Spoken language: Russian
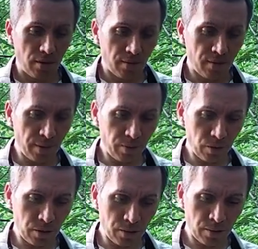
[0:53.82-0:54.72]

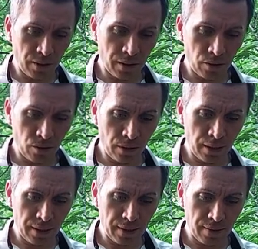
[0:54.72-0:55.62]
вопросом,
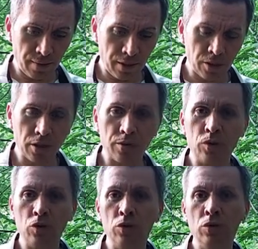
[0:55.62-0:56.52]
который выражает
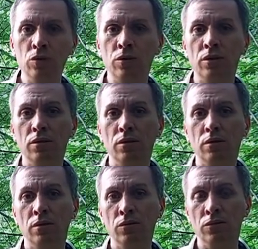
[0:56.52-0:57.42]
всю суть
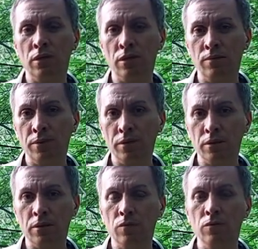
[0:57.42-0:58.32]
русской
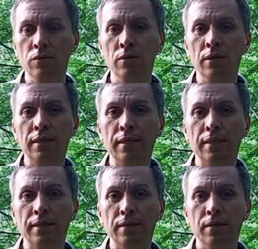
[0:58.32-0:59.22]
имперской культуры –
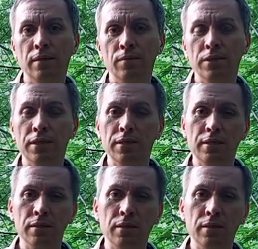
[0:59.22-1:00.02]
Писатели